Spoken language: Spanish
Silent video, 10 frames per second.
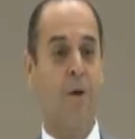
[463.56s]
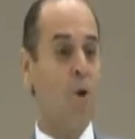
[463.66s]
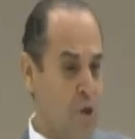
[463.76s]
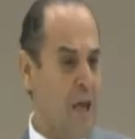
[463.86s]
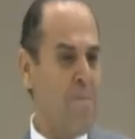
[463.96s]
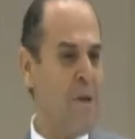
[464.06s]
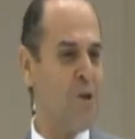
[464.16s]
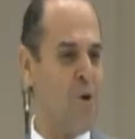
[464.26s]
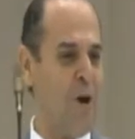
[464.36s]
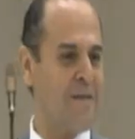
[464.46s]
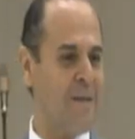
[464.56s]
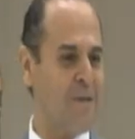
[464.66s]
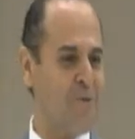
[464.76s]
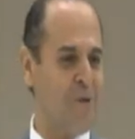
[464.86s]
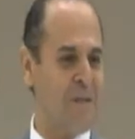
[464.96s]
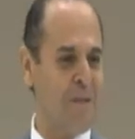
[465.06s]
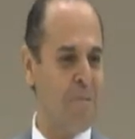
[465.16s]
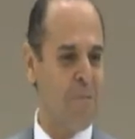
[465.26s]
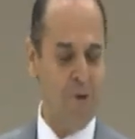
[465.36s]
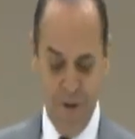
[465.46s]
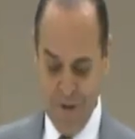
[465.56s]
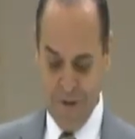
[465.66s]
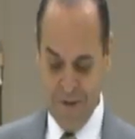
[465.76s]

¿No te invitó a ser su discípulo?